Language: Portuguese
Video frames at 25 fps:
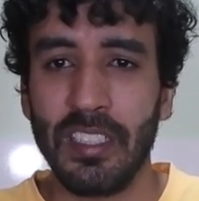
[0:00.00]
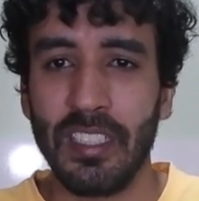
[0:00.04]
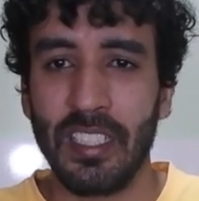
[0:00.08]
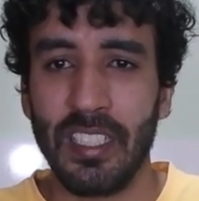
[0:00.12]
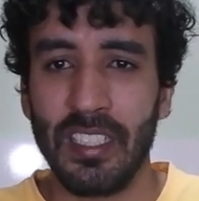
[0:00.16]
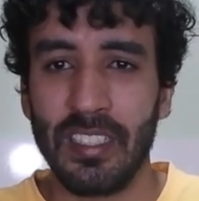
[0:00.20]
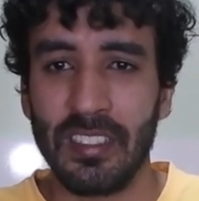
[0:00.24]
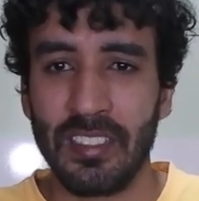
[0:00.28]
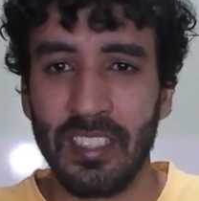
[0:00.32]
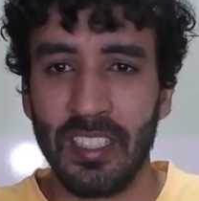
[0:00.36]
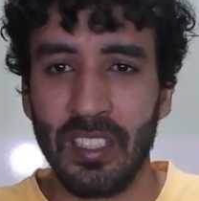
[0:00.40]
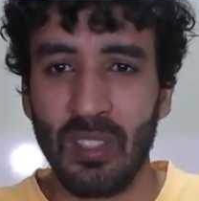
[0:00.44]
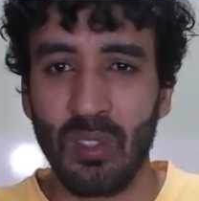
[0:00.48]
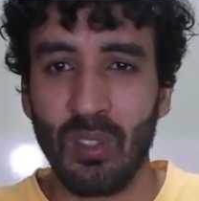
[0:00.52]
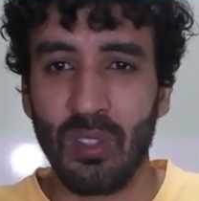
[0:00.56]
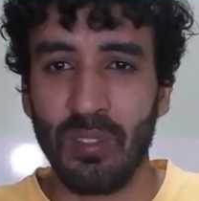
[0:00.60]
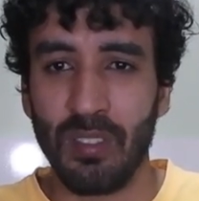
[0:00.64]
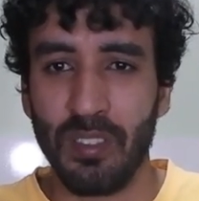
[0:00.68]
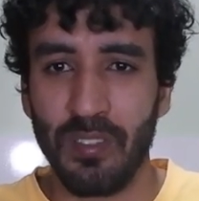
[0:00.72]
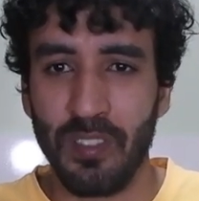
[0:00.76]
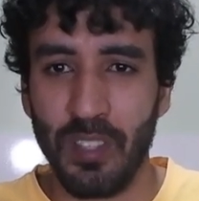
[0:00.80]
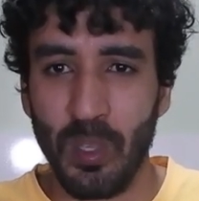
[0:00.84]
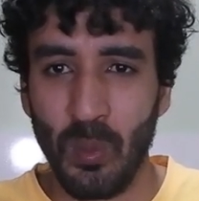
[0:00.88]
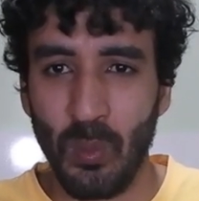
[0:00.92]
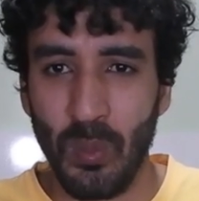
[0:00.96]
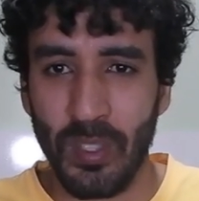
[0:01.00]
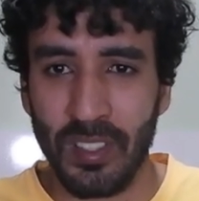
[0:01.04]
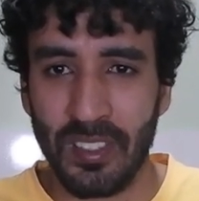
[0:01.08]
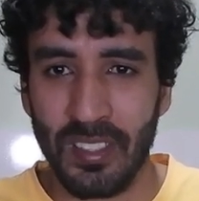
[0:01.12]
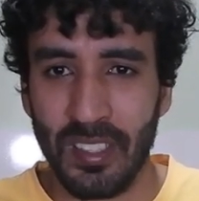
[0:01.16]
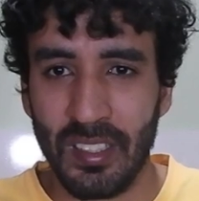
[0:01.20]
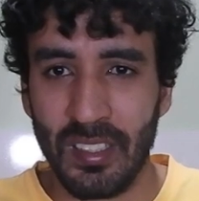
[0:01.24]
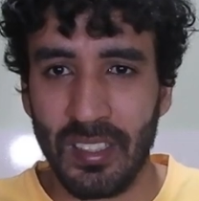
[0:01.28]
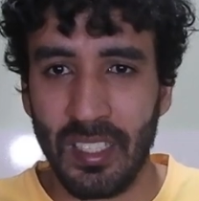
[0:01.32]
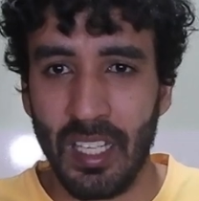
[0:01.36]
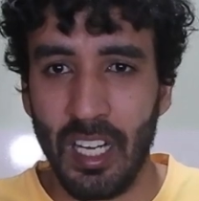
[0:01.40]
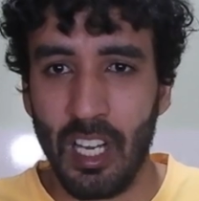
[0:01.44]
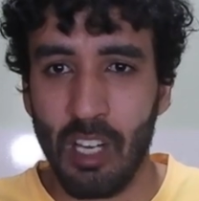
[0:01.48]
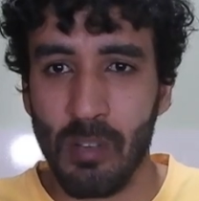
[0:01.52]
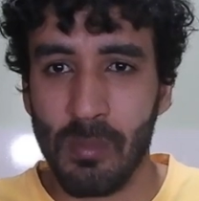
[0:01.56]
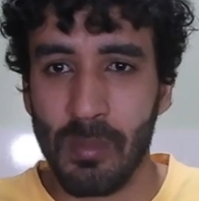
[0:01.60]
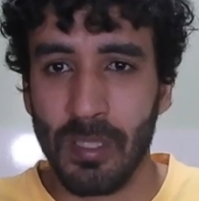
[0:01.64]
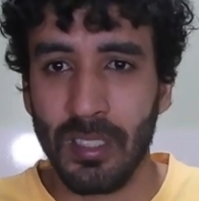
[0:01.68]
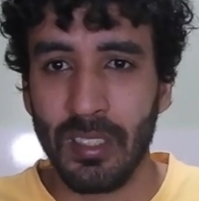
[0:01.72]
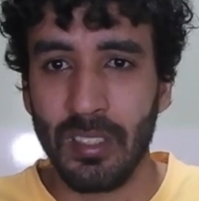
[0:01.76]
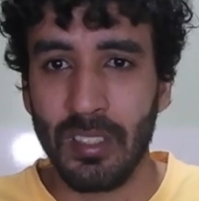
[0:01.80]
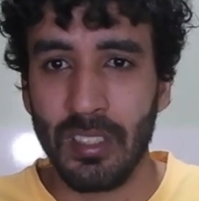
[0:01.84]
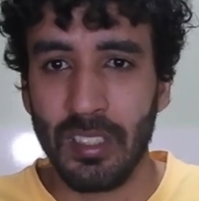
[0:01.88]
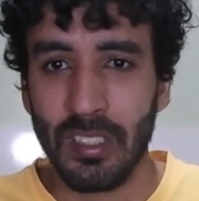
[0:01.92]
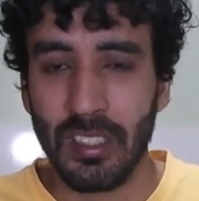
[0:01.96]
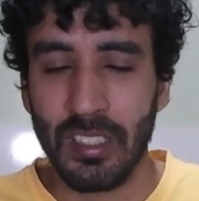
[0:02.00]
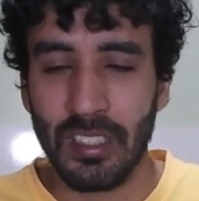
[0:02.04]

eles têm que conviver com esse trauma,